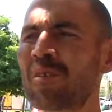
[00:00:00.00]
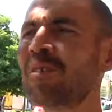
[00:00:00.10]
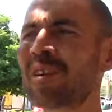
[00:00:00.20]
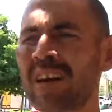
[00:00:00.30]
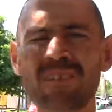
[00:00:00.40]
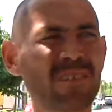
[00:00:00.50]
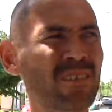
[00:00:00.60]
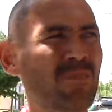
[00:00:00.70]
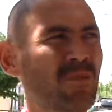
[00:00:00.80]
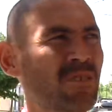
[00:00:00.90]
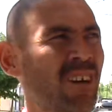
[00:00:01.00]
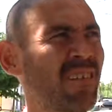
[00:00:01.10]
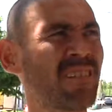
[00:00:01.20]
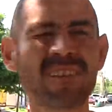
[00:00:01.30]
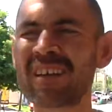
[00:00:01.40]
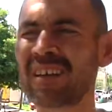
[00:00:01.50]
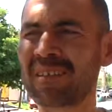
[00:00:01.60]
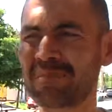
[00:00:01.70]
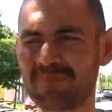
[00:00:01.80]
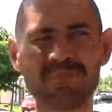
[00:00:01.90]
pues, los carros que se ponchaban,
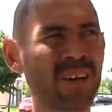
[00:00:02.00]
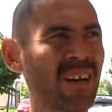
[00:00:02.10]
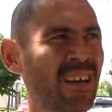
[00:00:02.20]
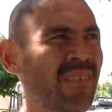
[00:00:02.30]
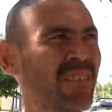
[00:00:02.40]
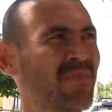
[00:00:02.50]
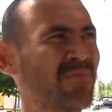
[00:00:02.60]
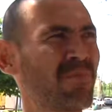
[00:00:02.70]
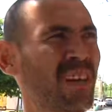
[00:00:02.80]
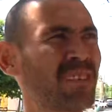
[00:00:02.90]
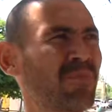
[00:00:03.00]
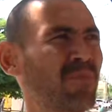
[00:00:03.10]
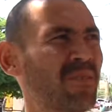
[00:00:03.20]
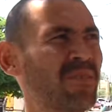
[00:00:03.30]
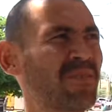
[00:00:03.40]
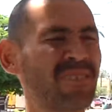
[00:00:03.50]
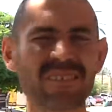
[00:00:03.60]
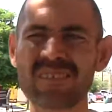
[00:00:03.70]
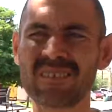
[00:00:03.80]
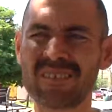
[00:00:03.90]
que agarraban los baches, pues.
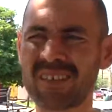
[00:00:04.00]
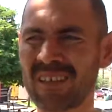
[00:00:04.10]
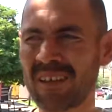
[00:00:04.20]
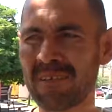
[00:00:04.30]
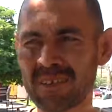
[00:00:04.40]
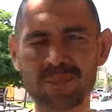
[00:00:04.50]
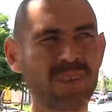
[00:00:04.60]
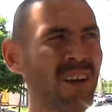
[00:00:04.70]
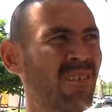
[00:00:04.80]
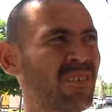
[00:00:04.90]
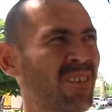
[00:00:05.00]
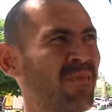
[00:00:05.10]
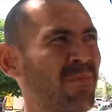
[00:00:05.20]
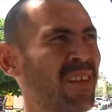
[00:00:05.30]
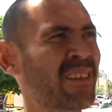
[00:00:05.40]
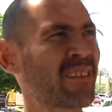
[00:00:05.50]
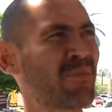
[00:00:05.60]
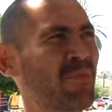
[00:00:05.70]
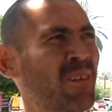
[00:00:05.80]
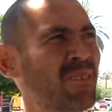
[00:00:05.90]
Y ya habían chocado anteriormente aquí
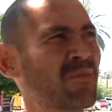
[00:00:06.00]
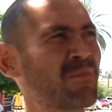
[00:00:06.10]
por eso